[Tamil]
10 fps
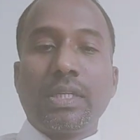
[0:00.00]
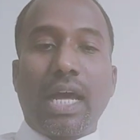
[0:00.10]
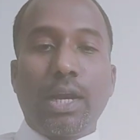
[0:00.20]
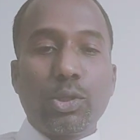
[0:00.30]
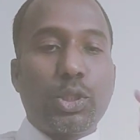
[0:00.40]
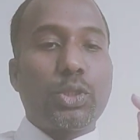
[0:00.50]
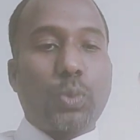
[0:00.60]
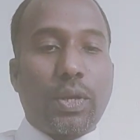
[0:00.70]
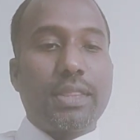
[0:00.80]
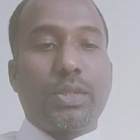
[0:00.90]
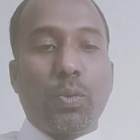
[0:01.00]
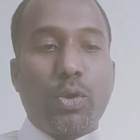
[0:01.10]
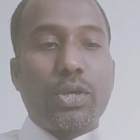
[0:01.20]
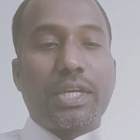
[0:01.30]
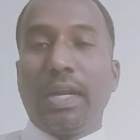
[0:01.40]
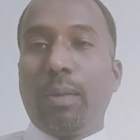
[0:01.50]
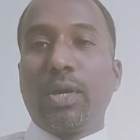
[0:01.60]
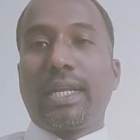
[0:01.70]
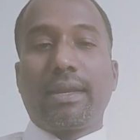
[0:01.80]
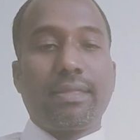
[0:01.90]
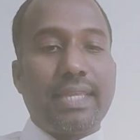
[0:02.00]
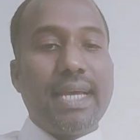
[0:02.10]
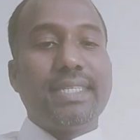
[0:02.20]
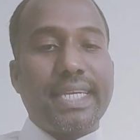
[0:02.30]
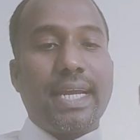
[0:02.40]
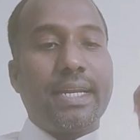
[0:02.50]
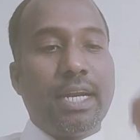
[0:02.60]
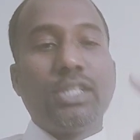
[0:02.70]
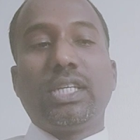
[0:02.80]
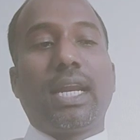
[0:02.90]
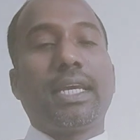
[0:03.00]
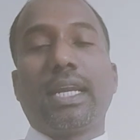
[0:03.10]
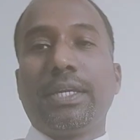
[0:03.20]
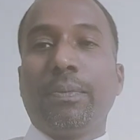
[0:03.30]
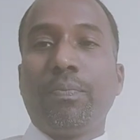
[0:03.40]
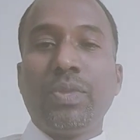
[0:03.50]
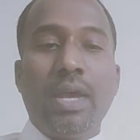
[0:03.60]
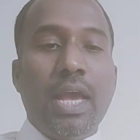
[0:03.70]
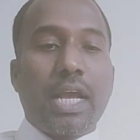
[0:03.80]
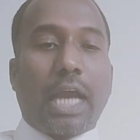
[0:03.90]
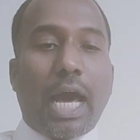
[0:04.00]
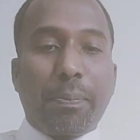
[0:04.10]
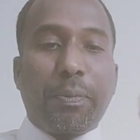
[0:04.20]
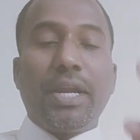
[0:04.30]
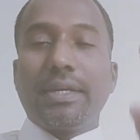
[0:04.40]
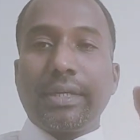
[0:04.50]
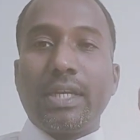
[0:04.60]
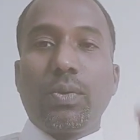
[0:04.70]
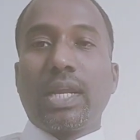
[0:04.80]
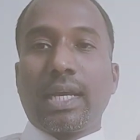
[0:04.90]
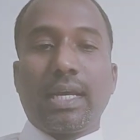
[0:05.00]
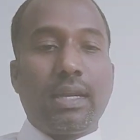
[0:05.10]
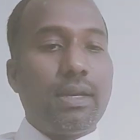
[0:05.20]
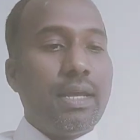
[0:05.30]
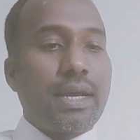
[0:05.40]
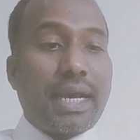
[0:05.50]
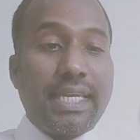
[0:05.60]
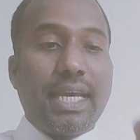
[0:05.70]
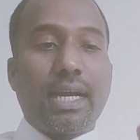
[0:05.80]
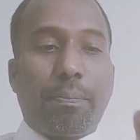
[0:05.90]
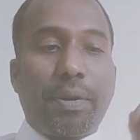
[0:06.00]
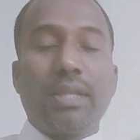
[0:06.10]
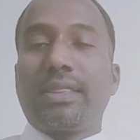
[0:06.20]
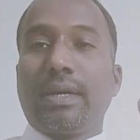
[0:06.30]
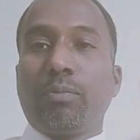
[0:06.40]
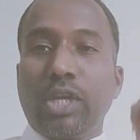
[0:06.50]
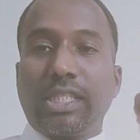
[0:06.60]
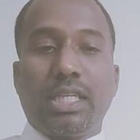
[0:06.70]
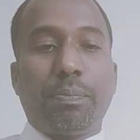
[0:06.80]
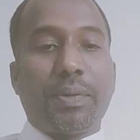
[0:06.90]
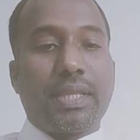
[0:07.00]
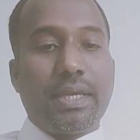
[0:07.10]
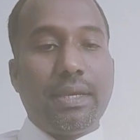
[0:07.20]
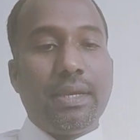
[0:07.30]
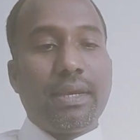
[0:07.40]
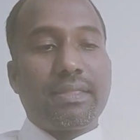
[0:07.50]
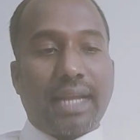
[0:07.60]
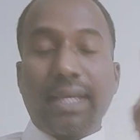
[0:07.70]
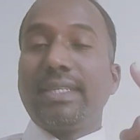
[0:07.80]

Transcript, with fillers: நானூற்றி தொண்ணூற்றி ஒரு கிலோமீட்டர் தேசிய நெடுஞ்சாலைகளையும் கார்ப்பரேட் நிறுவனங்கள் கையகப்படுத்த முயற்சிப்பதை தடை